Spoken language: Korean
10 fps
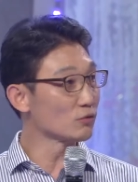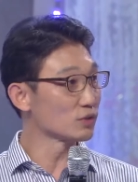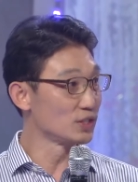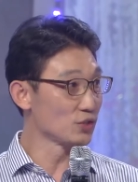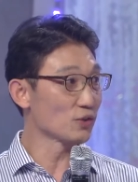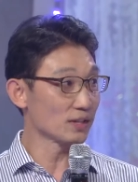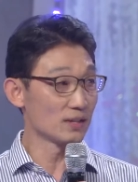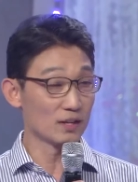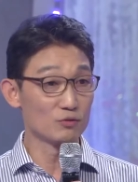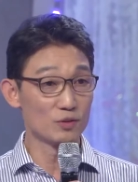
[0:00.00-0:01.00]
같고 기적
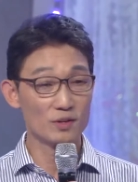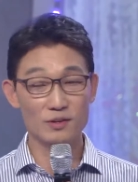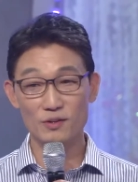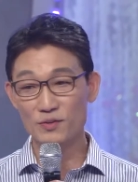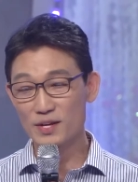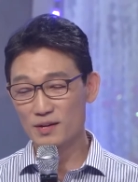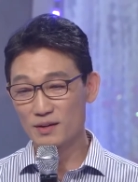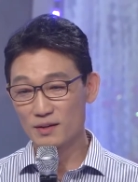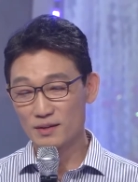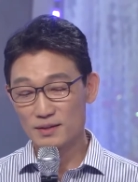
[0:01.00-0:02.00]
같더라고요. 그런데
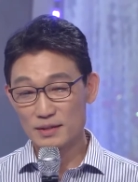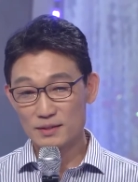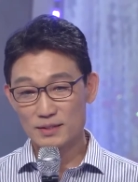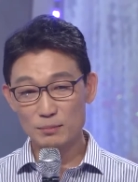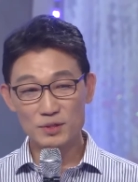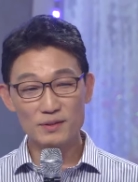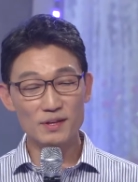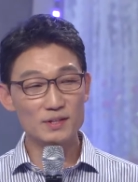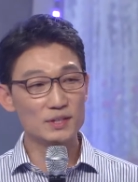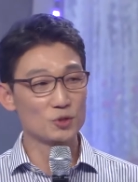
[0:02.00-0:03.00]
삼승
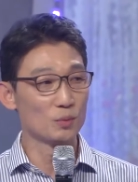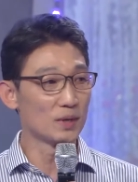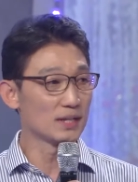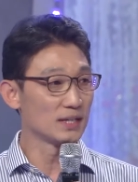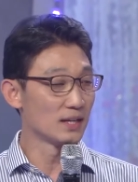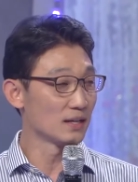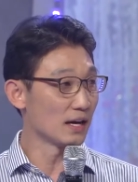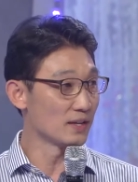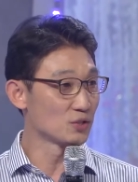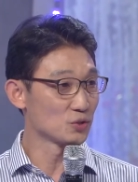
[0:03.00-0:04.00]
때는 이제 정말 기대를
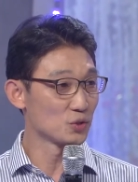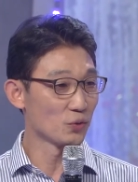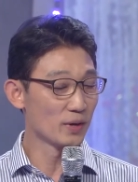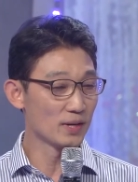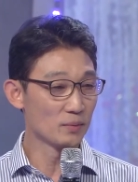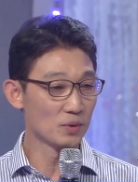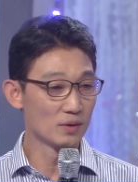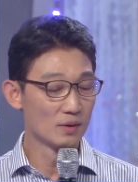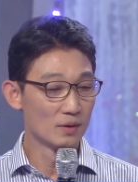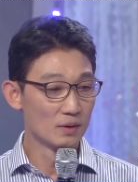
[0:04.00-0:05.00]
안 했었죠.
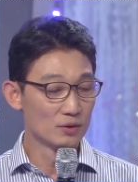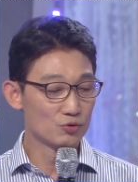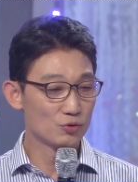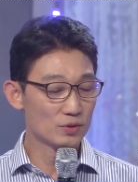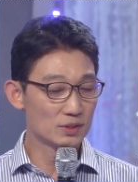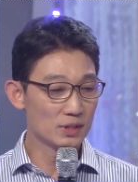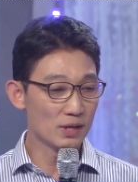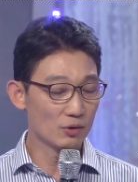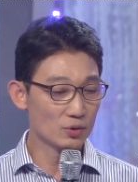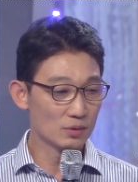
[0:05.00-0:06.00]
왜냐하면
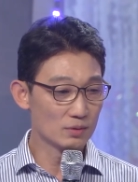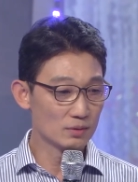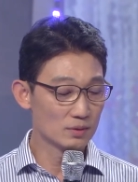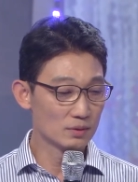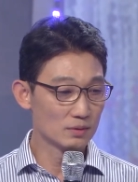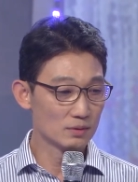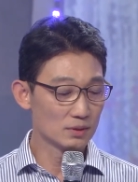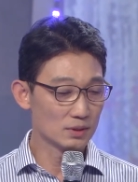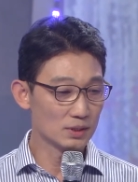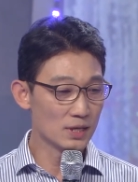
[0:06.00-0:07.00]
출연진의 어떤 그
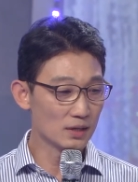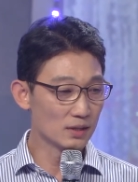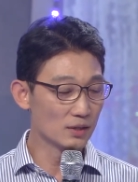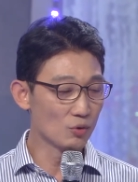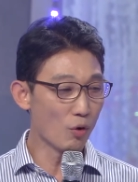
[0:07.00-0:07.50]
이야기들이